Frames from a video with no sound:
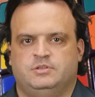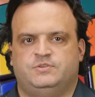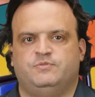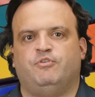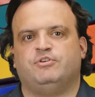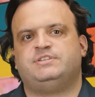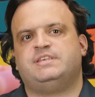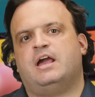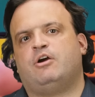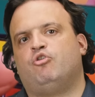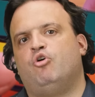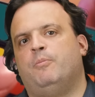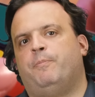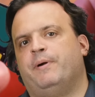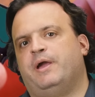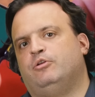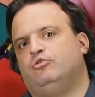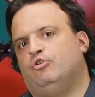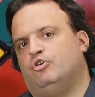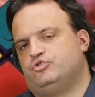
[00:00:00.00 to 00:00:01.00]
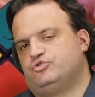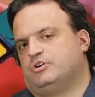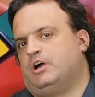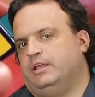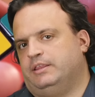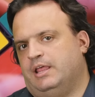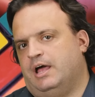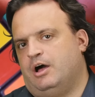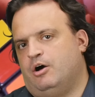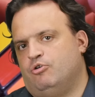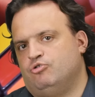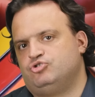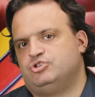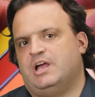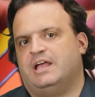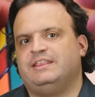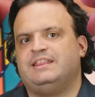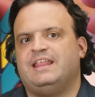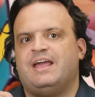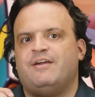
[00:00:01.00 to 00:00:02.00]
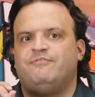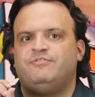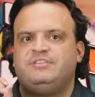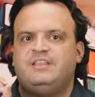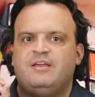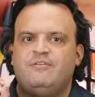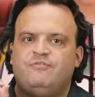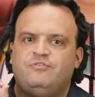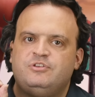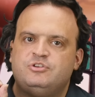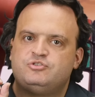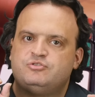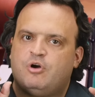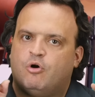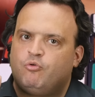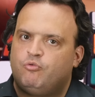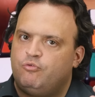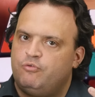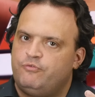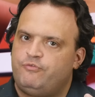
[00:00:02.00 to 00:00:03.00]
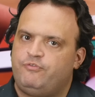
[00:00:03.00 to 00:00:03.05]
Se você acompanha nosso canal, já deve ter visto algum